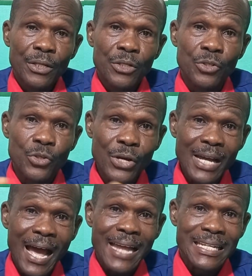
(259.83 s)
Dieu
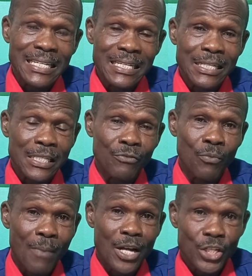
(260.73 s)
a dit que si vous
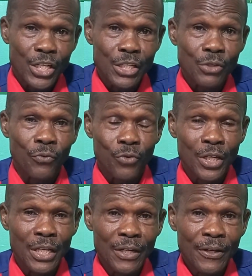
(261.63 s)
mangez ce
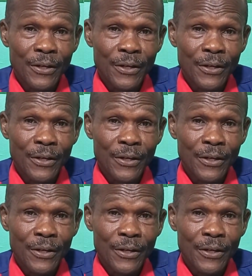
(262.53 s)
fruit,